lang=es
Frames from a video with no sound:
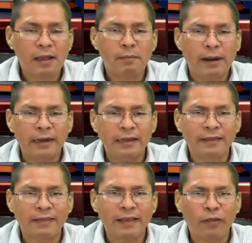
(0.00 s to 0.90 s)
para el
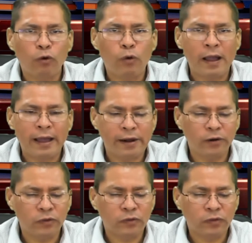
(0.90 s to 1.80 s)
licenciado Juan
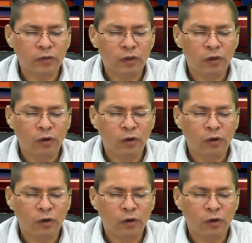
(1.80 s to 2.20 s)
Carlos